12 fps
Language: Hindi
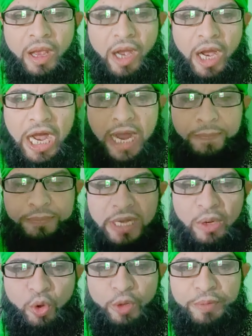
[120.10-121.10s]
आपका
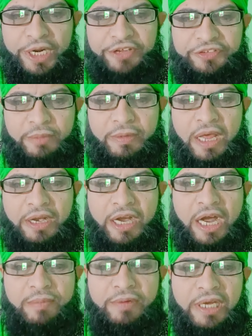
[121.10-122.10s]
कोई बड़े से बड़ा
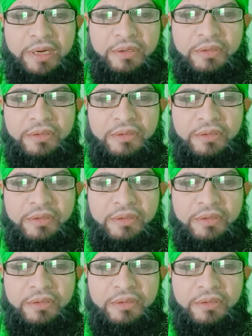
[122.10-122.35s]
काम अगर